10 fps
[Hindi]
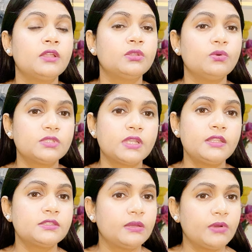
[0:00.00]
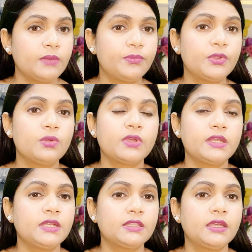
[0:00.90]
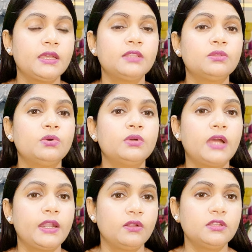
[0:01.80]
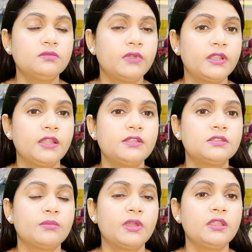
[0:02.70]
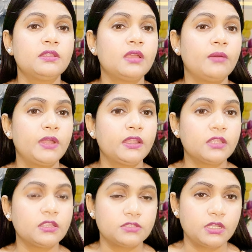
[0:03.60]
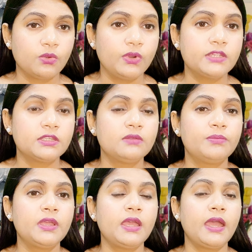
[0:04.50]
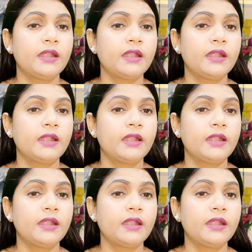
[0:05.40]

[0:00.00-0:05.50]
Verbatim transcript: तो उसके लिए इस दवा का प्रयोग किया जाता है तो एडोनिस पर्नालिस हमारे हमारी सर्कुलेशन पे